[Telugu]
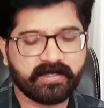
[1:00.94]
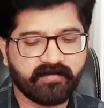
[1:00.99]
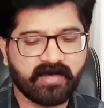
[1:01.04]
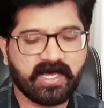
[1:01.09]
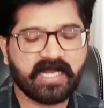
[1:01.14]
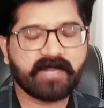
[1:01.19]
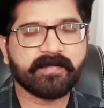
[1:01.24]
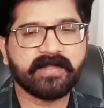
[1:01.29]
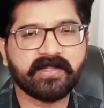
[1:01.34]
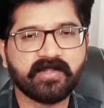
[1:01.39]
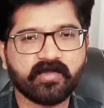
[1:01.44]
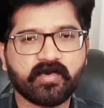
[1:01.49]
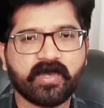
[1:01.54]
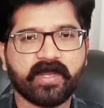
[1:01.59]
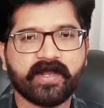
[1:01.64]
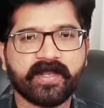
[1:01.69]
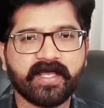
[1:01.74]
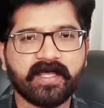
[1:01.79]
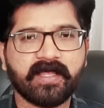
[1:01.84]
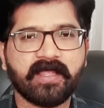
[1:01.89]
ఈ వారం
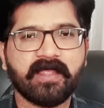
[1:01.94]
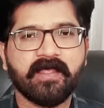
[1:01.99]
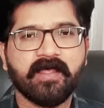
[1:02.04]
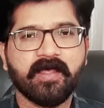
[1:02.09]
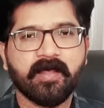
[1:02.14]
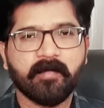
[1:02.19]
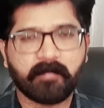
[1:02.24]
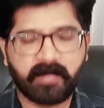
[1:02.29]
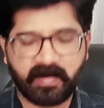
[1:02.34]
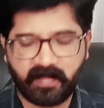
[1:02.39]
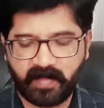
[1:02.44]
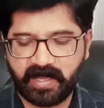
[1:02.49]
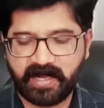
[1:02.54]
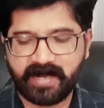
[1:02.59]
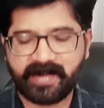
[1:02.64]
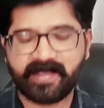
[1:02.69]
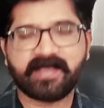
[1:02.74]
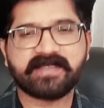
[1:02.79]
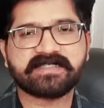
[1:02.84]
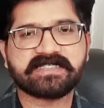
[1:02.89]
ఎందుకంటే
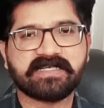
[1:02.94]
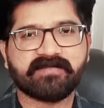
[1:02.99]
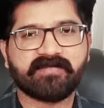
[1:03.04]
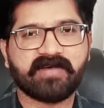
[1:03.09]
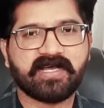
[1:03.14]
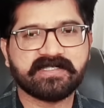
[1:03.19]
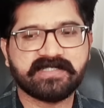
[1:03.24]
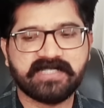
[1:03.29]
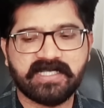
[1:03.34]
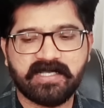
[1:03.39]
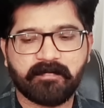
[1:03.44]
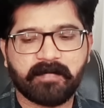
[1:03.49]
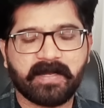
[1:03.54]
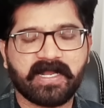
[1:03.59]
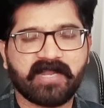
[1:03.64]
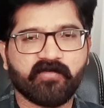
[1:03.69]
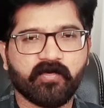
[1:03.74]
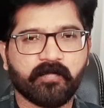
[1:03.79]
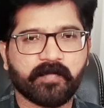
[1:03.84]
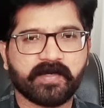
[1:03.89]
ప్రధానంగా శివాజీ
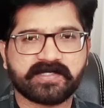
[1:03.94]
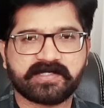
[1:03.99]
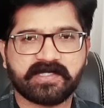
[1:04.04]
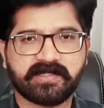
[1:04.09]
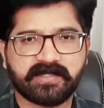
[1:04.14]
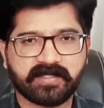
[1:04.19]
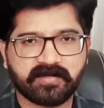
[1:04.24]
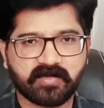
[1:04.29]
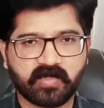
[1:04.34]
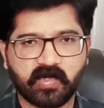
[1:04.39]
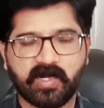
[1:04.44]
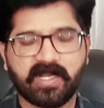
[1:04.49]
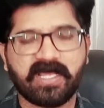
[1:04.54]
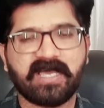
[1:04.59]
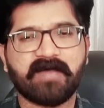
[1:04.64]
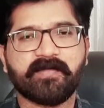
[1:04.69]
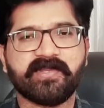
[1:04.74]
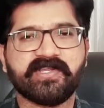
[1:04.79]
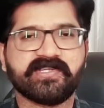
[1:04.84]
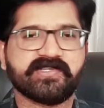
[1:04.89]
పల్లవి ప్రశాంత్ ఇద్దరు
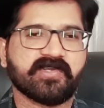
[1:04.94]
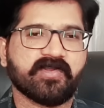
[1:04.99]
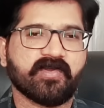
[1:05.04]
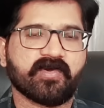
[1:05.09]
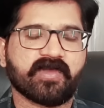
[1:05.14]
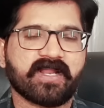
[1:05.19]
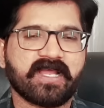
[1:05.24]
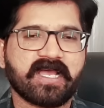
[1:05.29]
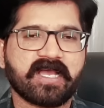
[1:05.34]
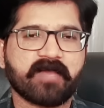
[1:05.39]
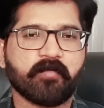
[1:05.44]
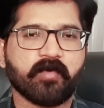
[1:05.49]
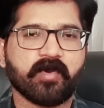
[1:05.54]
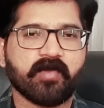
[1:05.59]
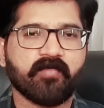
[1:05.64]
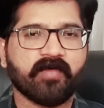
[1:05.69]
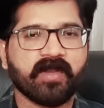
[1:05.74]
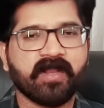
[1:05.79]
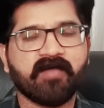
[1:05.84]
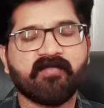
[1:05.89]
నామినేషన్లోకి
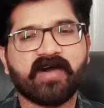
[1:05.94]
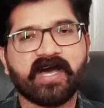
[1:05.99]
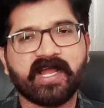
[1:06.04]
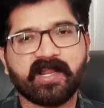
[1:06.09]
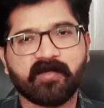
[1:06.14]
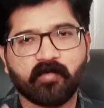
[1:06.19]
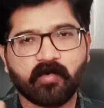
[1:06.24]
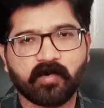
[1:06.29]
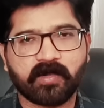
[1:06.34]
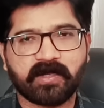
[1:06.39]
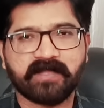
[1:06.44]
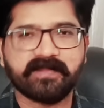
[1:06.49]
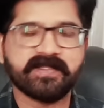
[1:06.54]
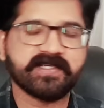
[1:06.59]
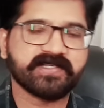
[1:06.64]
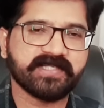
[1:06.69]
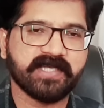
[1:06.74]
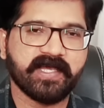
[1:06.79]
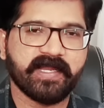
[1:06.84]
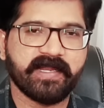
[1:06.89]
రాకపోవడం వల్ల వాళ్ళ ఓట్లు
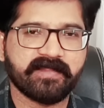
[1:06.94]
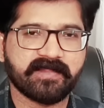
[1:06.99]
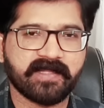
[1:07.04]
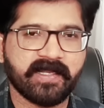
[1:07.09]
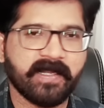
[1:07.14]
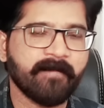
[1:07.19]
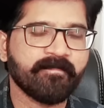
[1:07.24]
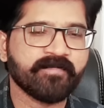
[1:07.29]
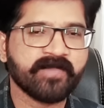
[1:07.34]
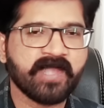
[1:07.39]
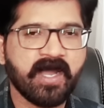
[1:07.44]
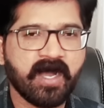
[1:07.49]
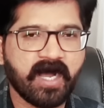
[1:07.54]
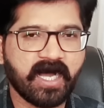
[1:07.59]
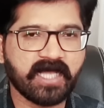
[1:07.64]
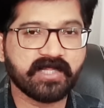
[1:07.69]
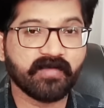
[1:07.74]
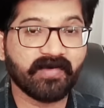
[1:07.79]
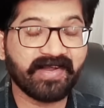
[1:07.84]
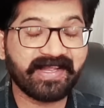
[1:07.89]
అయితే షేర్ అయితేనే
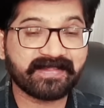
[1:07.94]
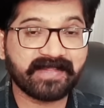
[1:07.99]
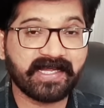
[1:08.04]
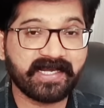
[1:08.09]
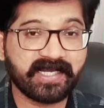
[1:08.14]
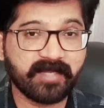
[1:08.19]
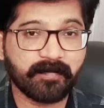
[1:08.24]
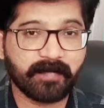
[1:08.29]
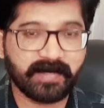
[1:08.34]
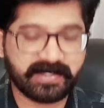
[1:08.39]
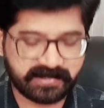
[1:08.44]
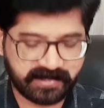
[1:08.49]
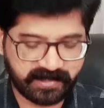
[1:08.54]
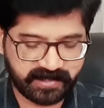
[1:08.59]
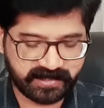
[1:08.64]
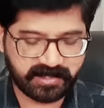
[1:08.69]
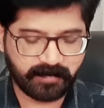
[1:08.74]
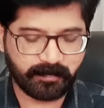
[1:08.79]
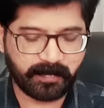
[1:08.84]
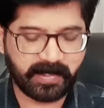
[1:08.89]
అందువల్ల థర్టీ
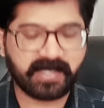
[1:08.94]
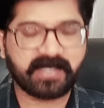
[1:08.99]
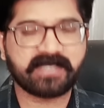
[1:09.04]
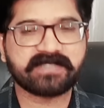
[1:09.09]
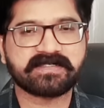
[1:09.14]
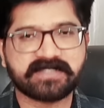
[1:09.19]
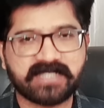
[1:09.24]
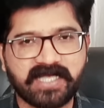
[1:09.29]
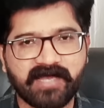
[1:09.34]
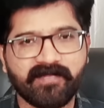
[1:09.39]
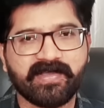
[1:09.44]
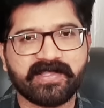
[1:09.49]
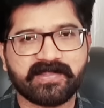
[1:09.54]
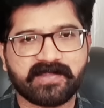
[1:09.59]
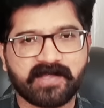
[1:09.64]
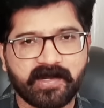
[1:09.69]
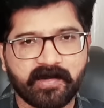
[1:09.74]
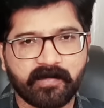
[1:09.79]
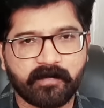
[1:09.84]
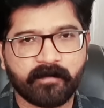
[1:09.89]
పర్సెంటేజ్తో పక్కా సేవ్
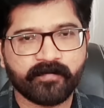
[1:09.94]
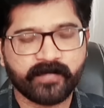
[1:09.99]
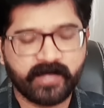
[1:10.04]
అవుతున్నాడు